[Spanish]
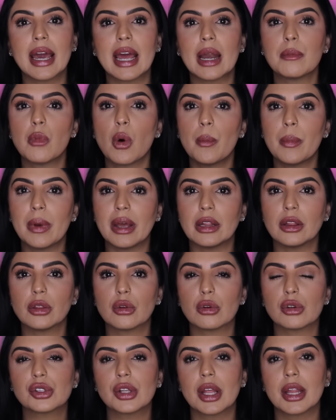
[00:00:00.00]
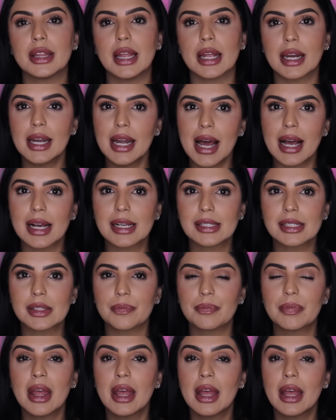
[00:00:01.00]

en momentos de relax.